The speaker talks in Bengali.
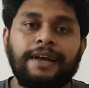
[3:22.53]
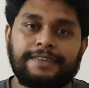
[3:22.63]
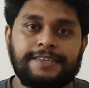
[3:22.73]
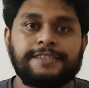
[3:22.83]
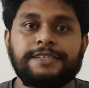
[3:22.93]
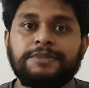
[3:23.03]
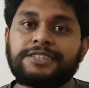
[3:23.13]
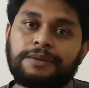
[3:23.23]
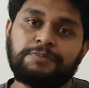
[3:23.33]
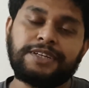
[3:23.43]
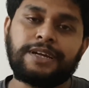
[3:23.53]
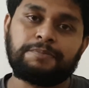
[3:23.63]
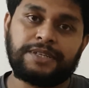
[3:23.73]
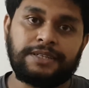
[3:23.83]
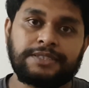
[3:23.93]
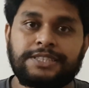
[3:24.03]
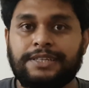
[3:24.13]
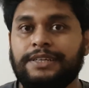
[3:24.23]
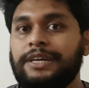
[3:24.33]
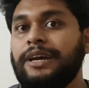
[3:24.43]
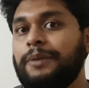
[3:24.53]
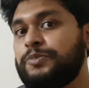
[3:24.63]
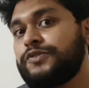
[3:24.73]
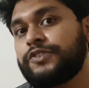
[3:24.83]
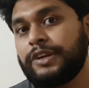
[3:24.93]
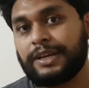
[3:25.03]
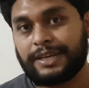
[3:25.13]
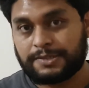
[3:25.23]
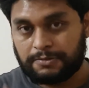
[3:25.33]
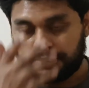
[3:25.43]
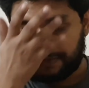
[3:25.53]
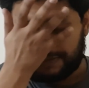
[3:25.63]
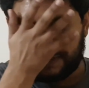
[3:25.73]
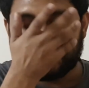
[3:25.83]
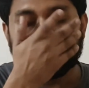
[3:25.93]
অ্যাজ এ এস্টিমেট ট্যাবলেট আপনি সেটাকে অ্যাপ্রুভ করে কাজ করতে পারবেন